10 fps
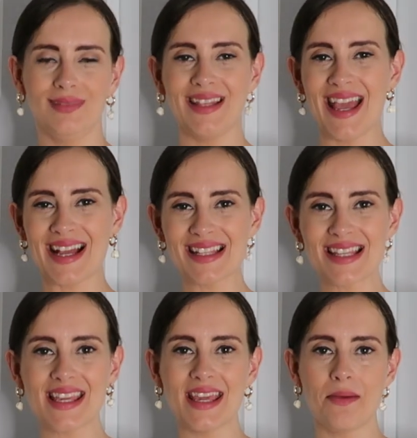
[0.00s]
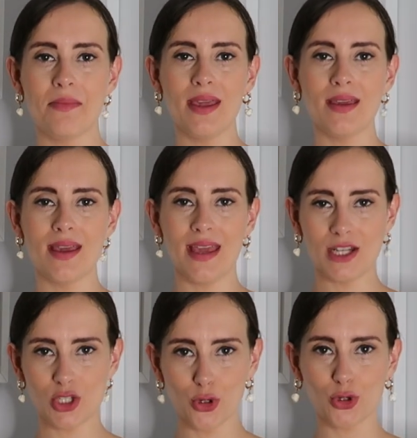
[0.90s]
de H&M,
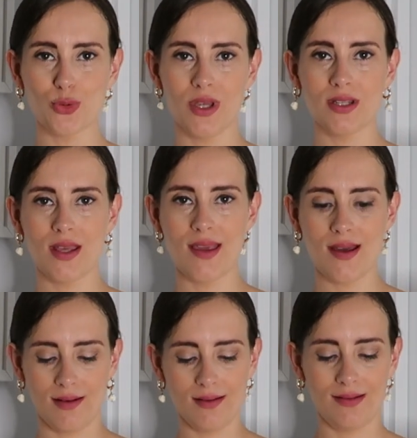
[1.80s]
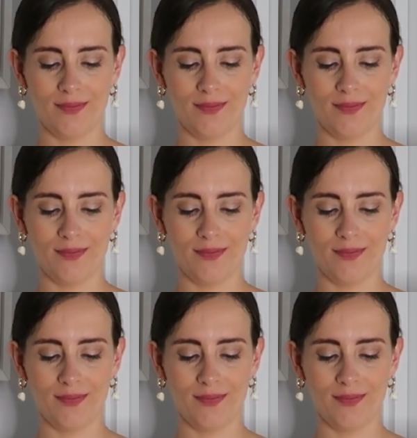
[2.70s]
esto que os voy a enseñar.